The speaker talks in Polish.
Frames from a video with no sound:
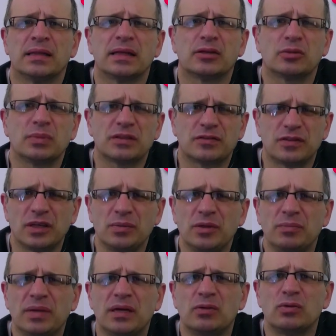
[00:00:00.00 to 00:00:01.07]
Natomiast w tym
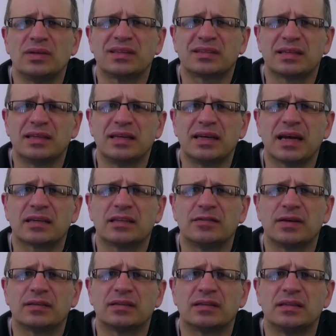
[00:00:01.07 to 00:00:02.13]
e-mailu jest link
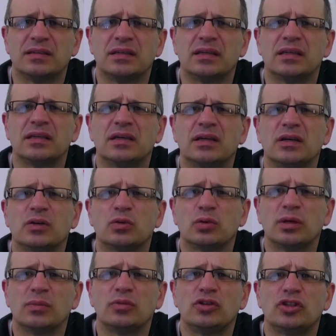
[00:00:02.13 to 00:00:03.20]
aktywacyjny,
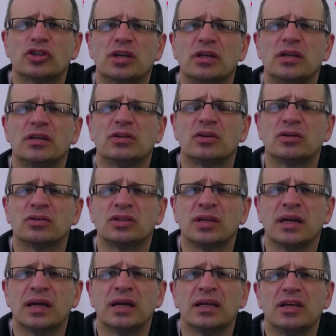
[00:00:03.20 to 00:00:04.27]
który musisz kliknąć,
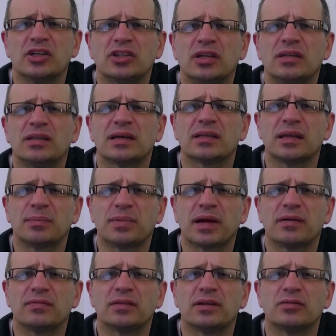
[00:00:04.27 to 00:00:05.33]
jeżeli tak
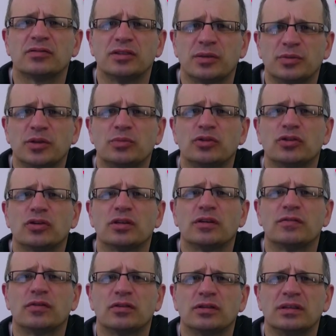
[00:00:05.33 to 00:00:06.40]
naprawdę z nieprzymuszonej
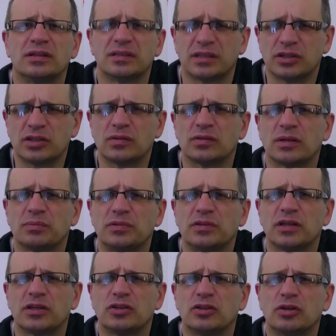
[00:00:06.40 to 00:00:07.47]
woli chcesz się
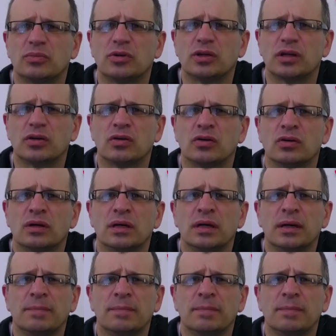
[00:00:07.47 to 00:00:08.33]
zapisać do mojego